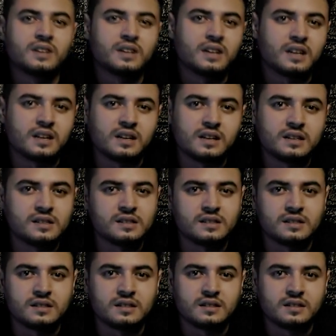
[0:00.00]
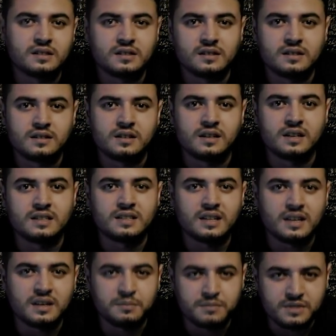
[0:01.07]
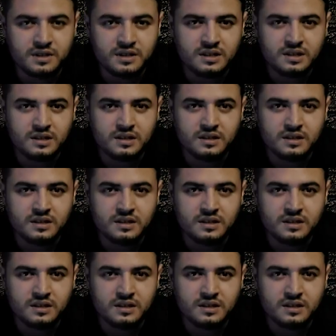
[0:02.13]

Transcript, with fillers: Karena di desa kami